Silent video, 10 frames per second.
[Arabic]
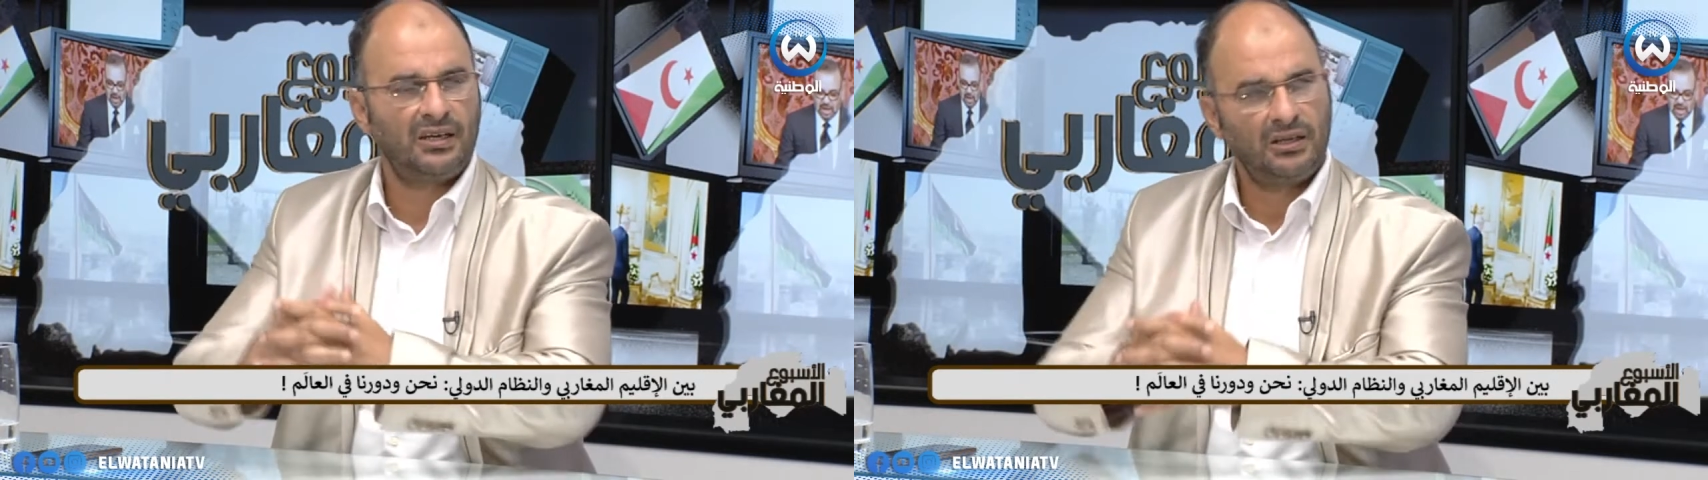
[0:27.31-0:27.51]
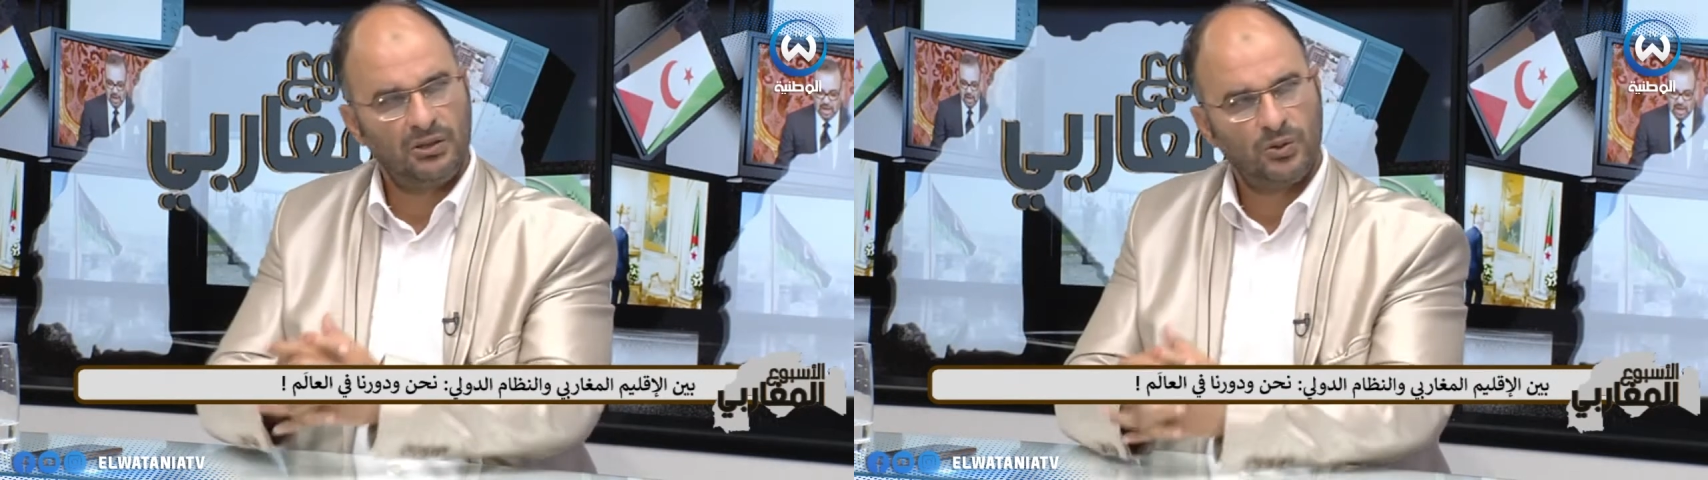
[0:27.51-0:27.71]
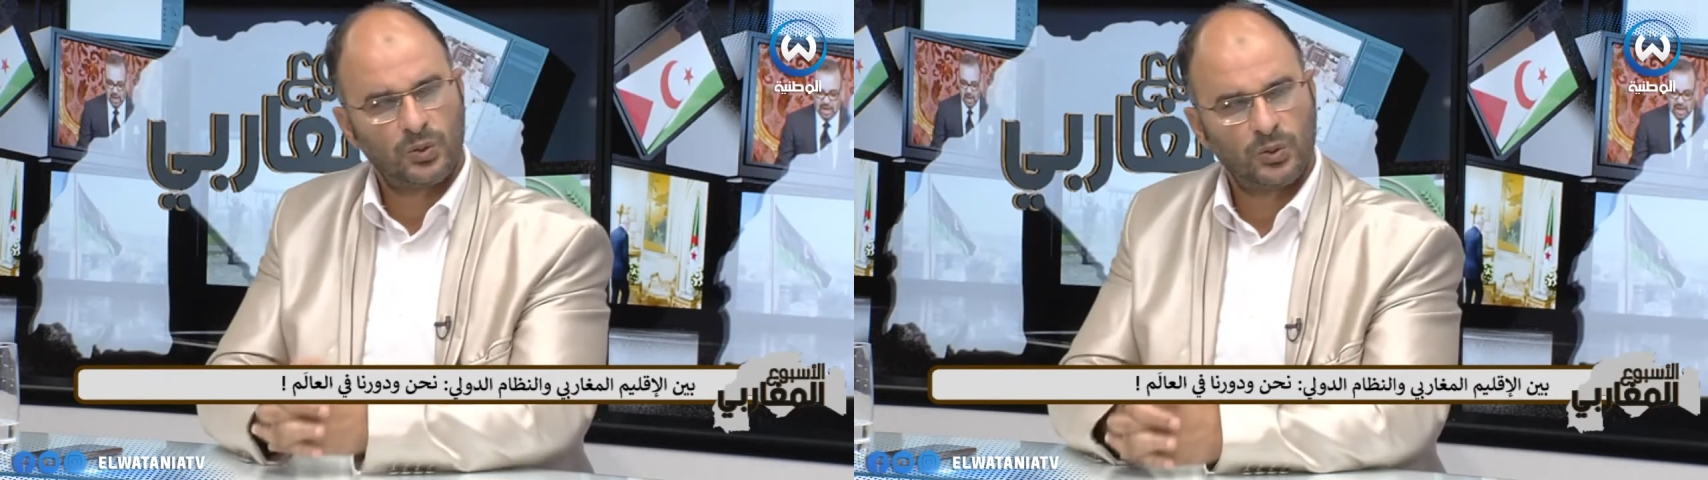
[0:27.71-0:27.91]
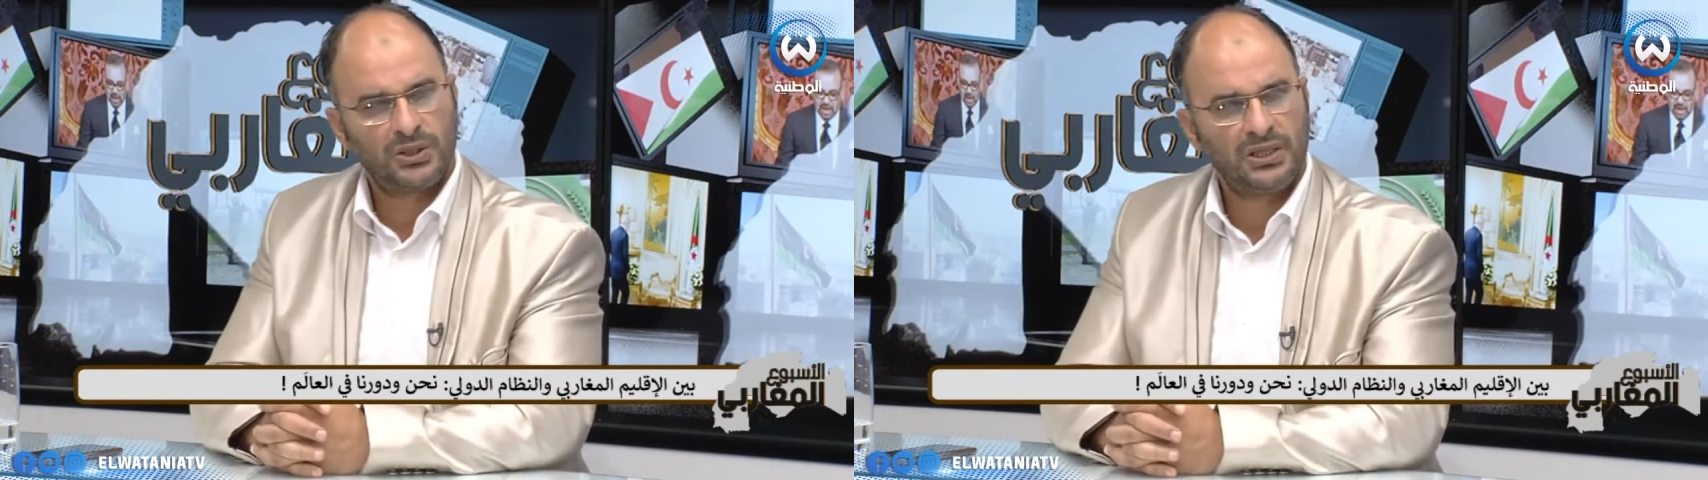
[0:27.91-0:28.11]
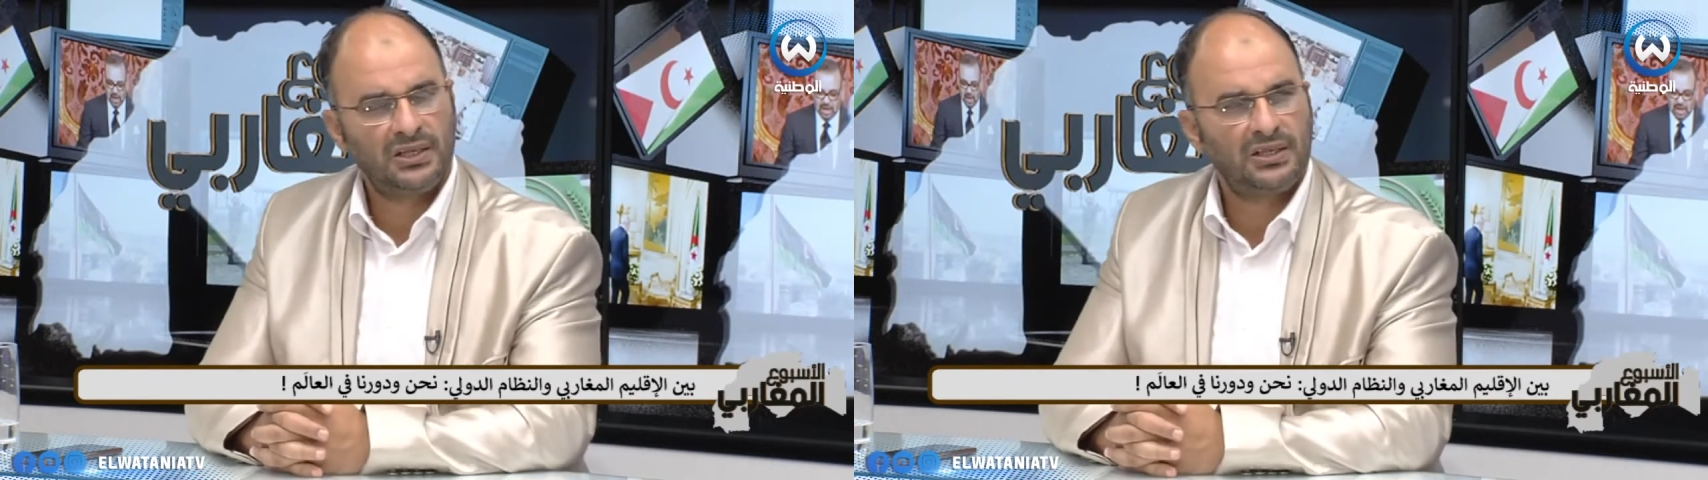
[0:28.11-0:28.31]

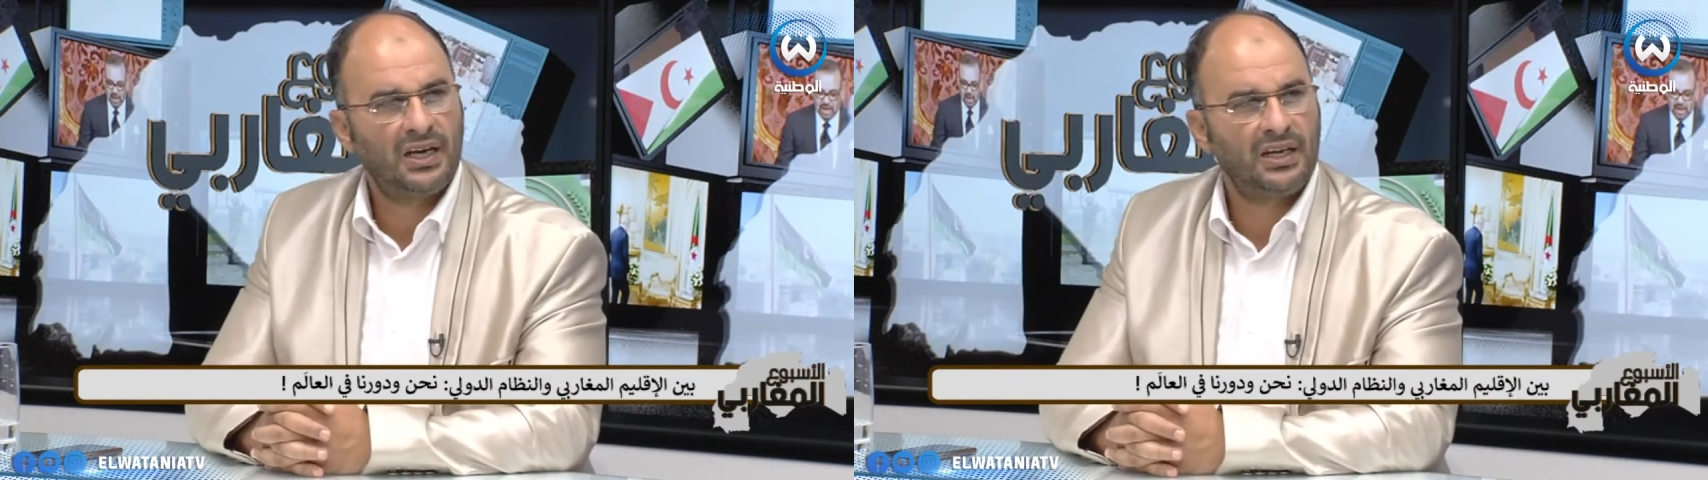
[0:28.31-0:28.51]
إيديولوجيتها